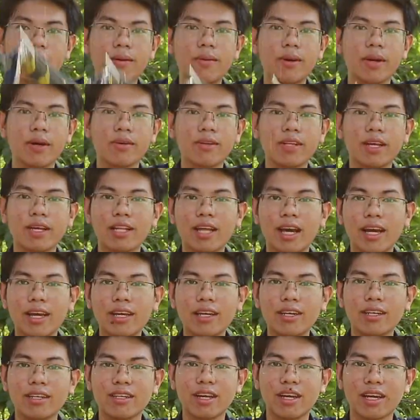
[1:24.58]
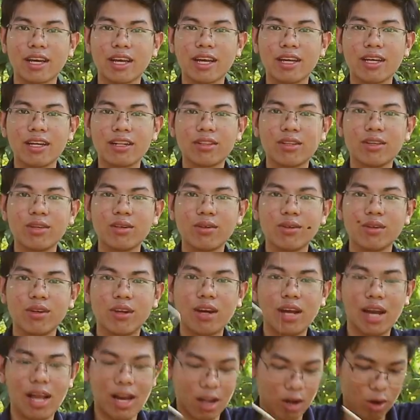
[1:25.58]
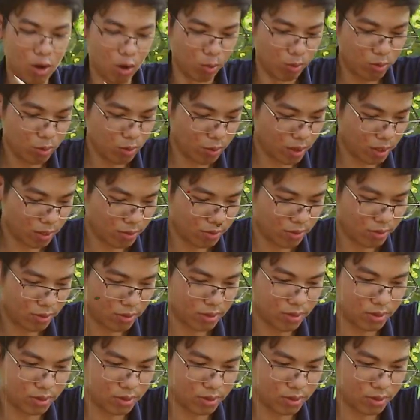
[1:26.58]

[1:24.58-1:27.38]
các bạn có thể thấy được là cái kích thước của nó khá là khủng đúng không